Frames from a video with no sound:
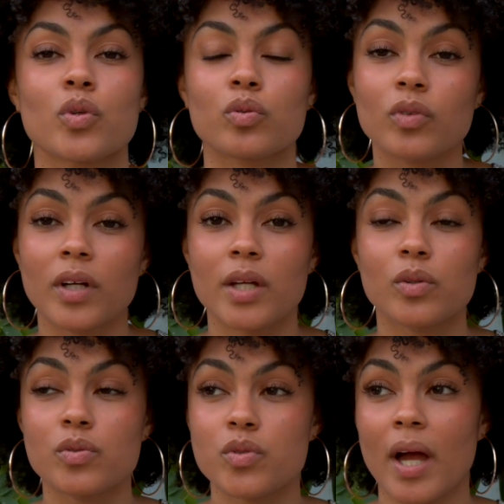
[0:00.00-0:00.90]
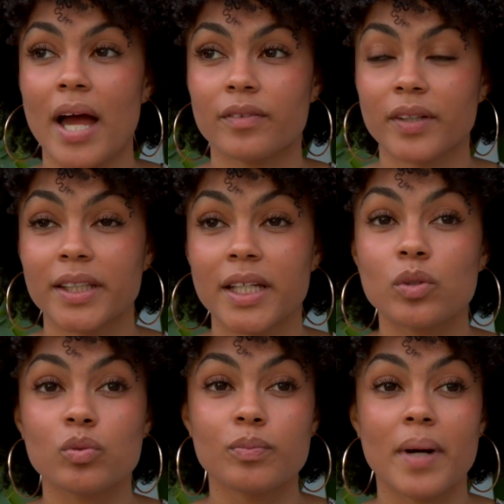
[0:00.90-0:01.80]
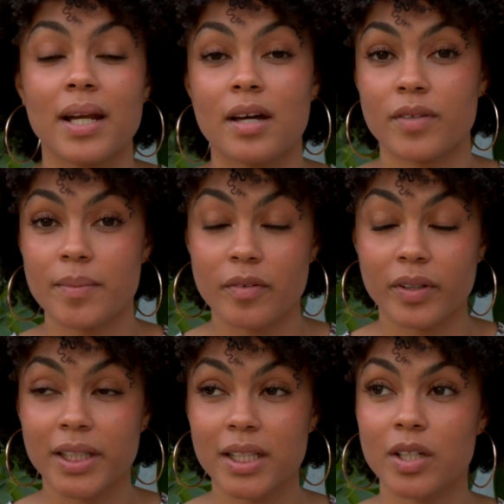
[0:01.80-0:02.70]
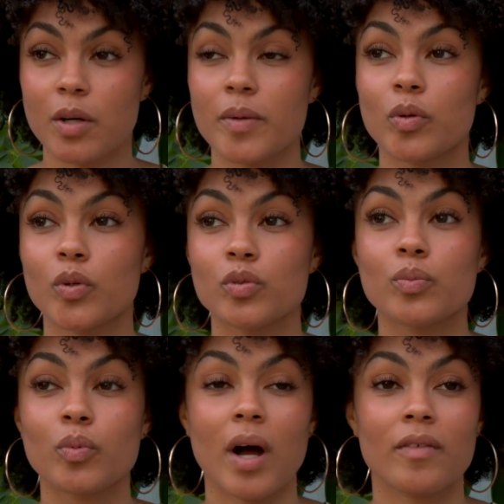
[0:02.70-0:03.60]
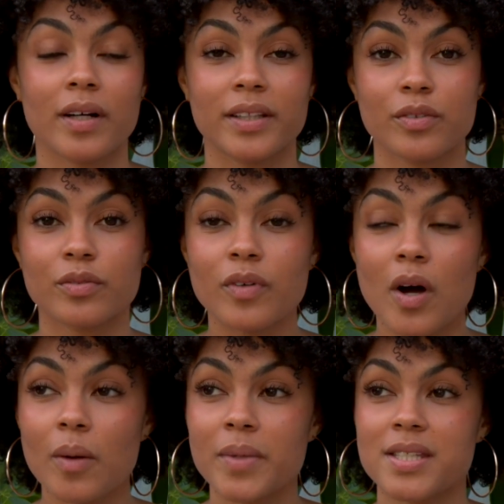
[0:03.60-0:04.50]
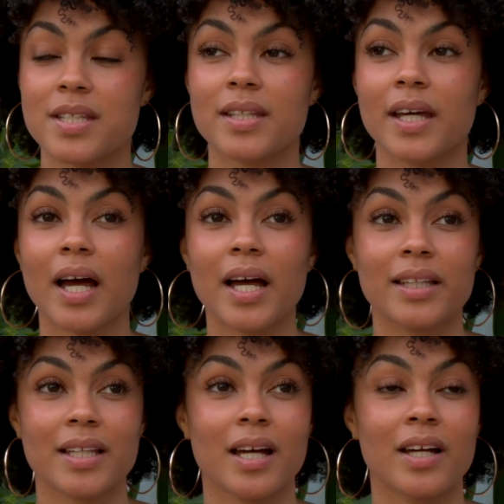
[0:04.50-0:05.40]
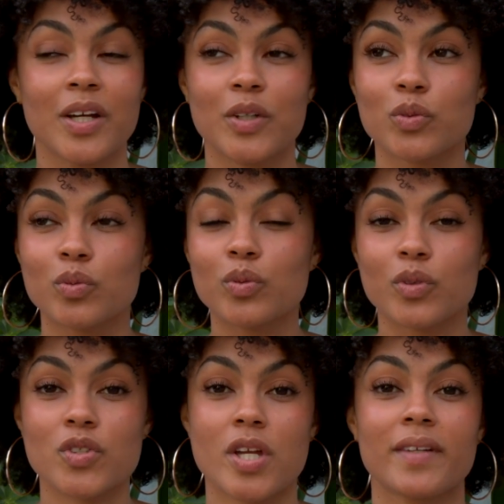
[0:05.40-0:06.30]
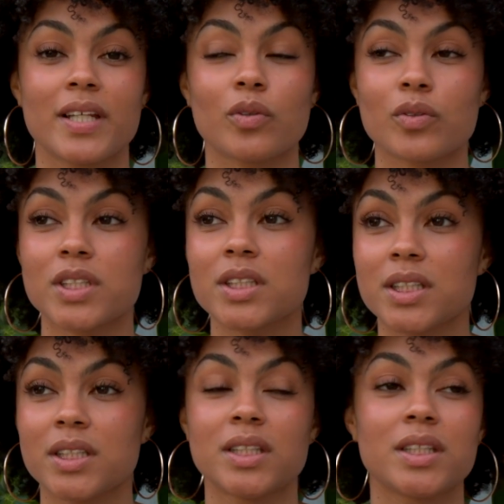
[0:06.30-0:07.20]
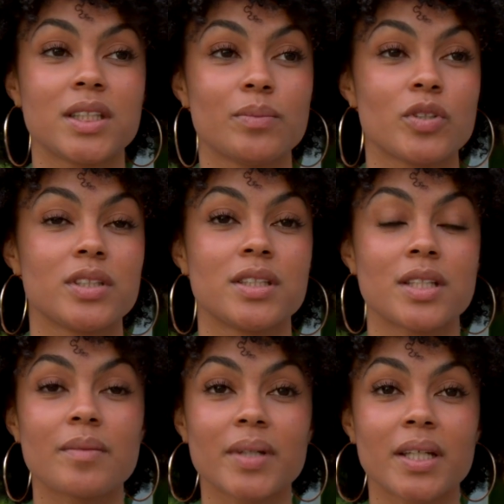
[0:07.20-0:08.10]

Surtout dans la culture africaine où bah, la femme africaine est quand même connue pour avoir des formes, etc. Et tout le temps, j'avais les tantines qui, me disaient